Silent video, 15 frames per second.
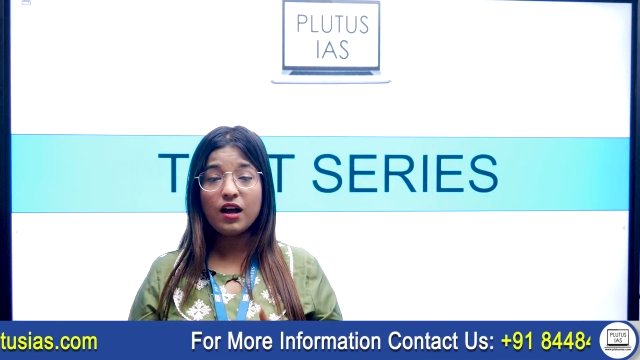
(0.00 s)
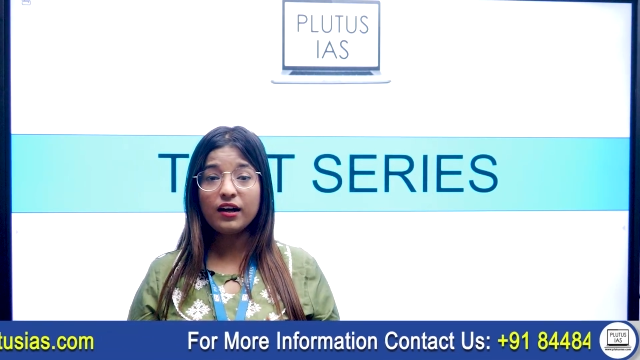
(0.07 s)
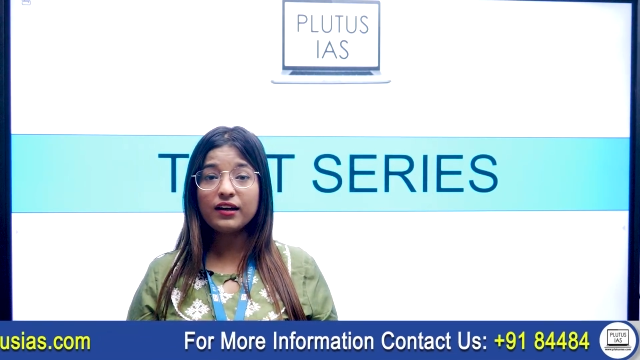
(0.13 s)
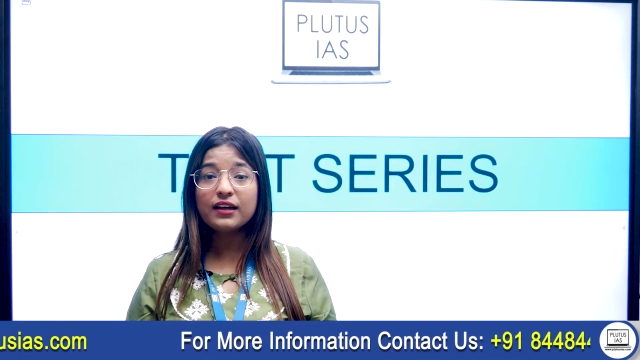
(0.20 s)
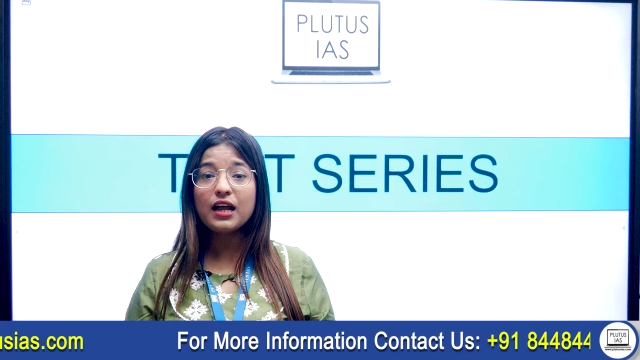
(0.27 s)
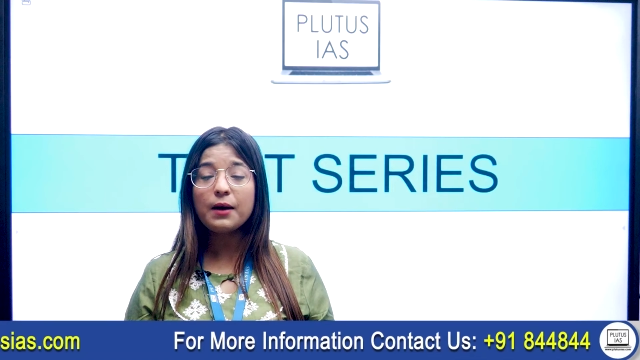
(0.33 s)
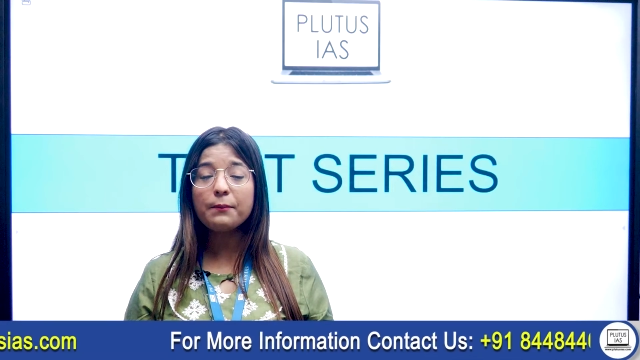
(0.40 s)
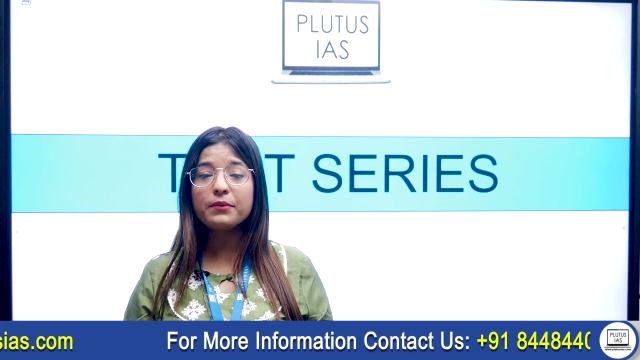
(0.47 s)

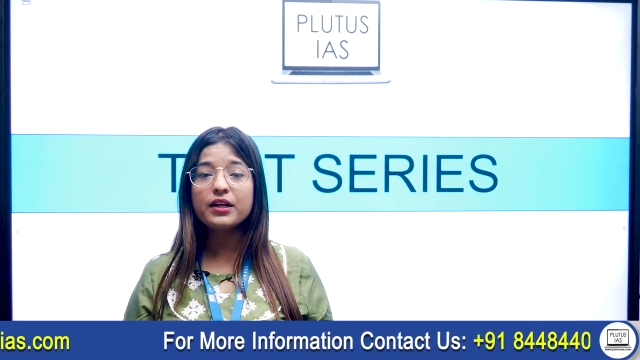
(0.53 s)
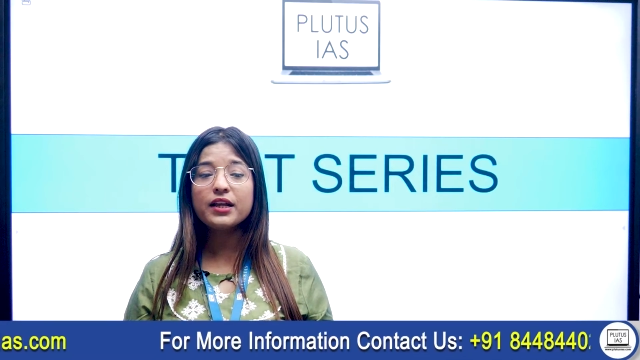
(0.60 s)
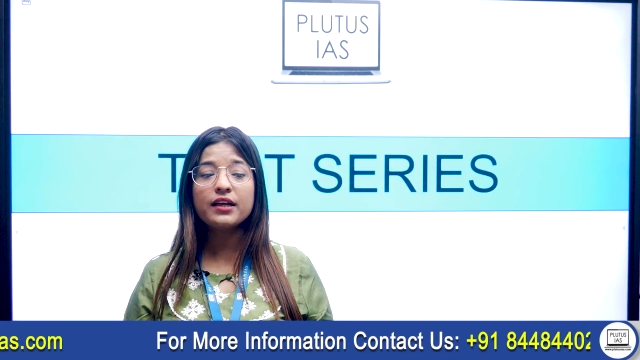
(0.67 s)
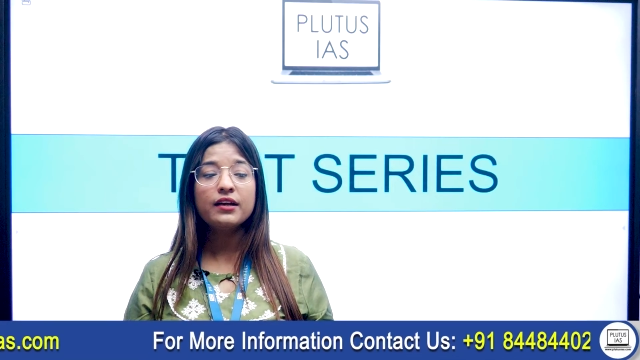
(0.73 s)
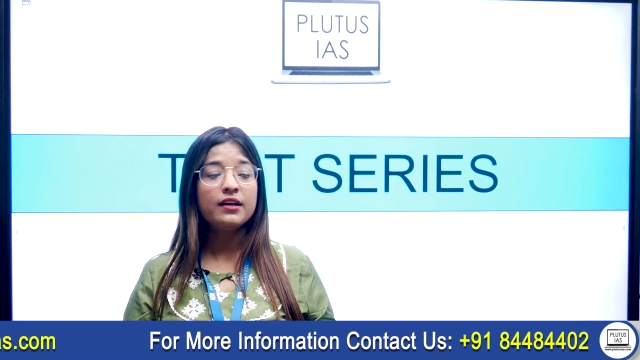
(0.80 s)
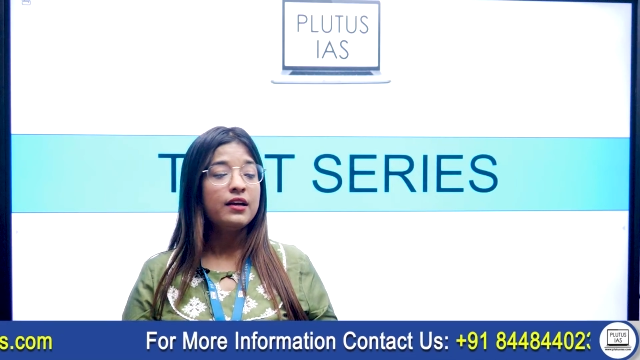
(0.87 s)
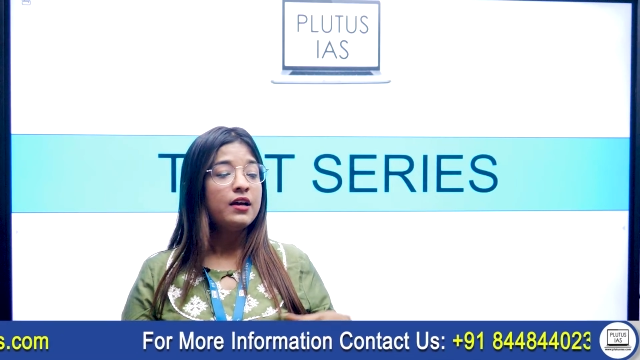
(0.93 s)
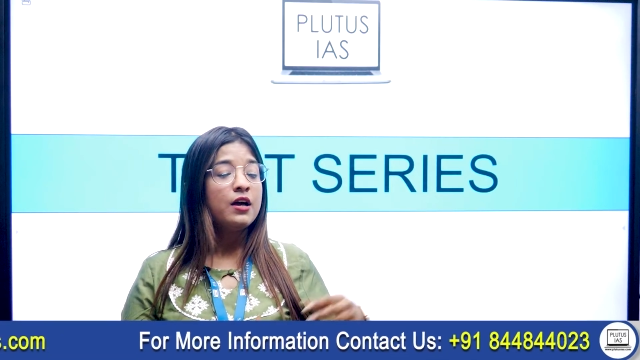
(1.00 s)
अगर
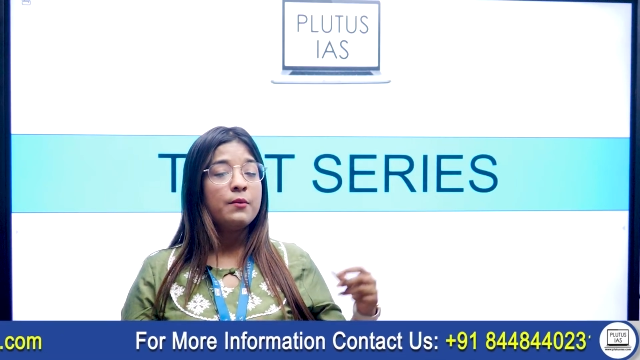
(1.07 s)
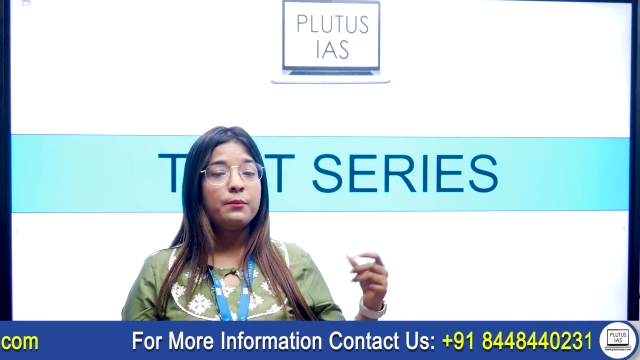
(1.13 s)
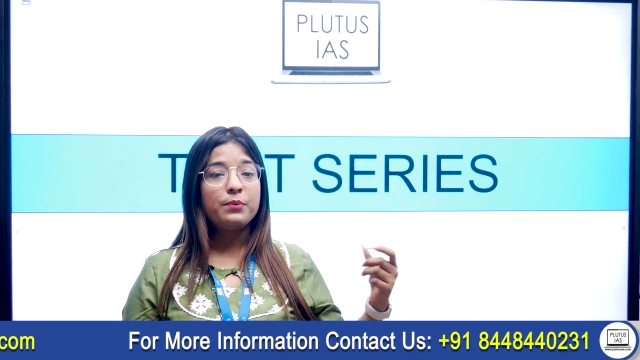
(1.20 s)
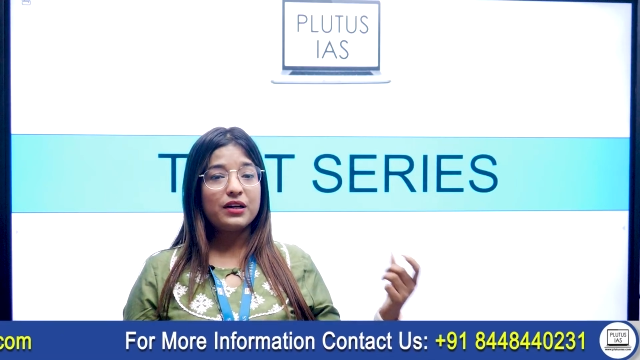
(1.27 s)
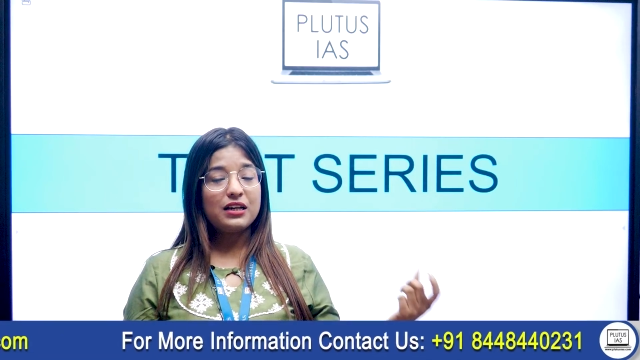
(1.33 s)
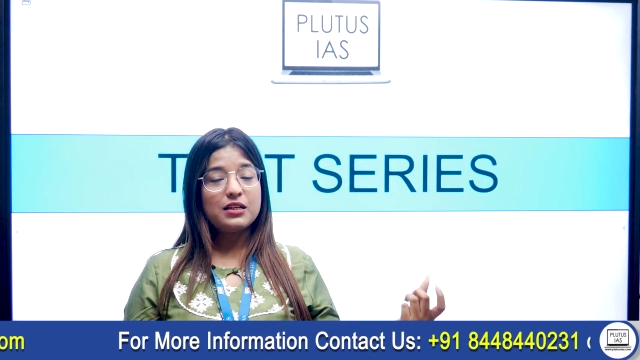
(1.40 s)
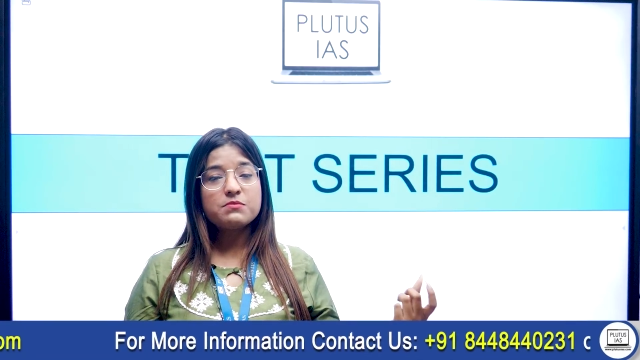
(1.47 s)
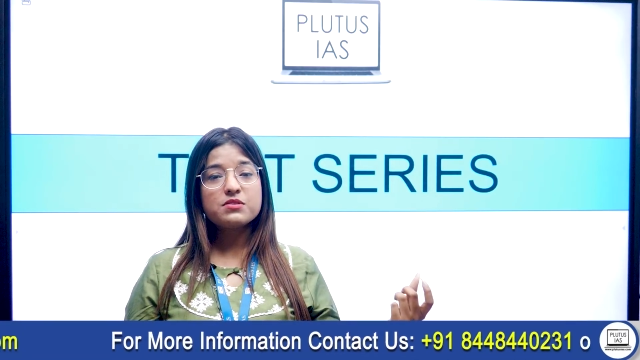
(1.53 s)
आपने
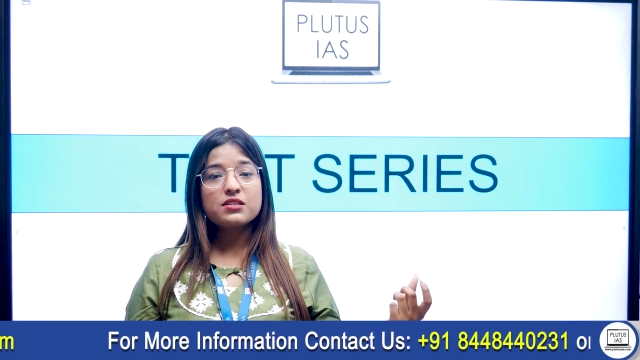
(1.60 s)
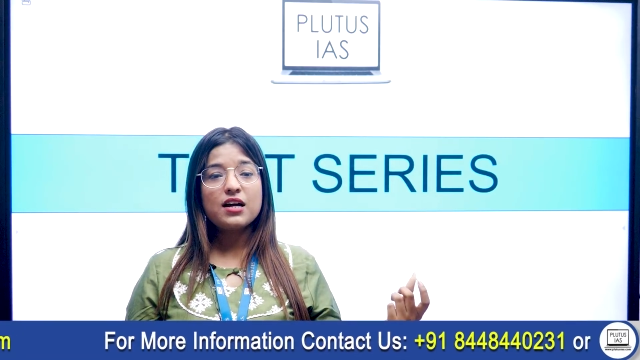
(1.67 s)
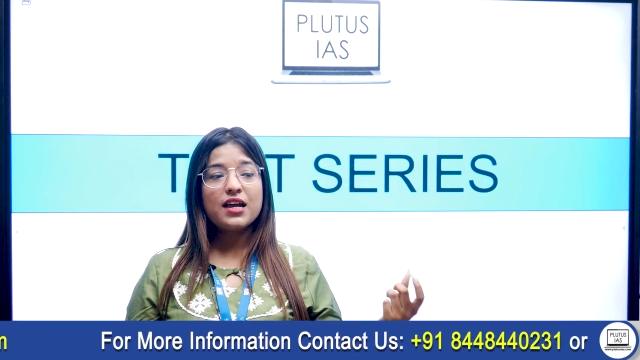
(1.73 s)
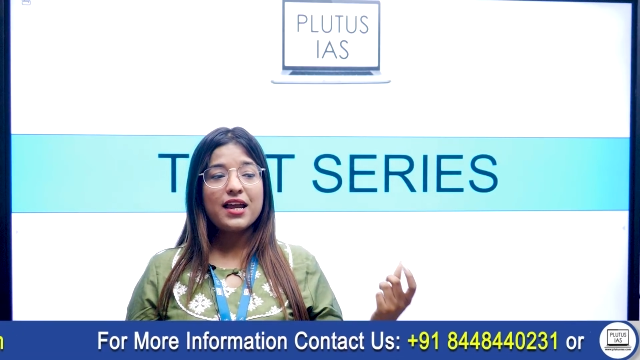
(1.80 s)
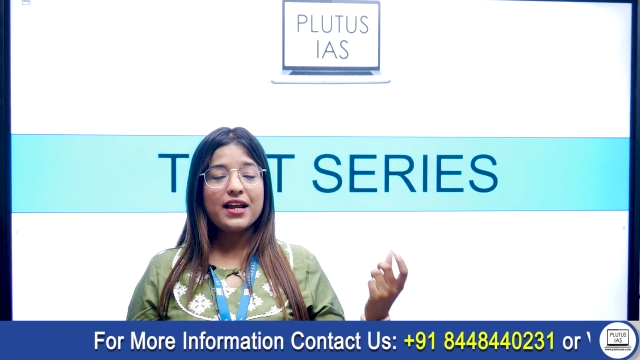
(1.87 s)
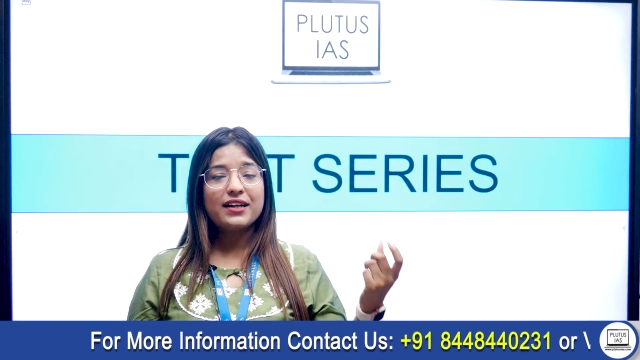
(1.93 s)
प्रिलिम्स का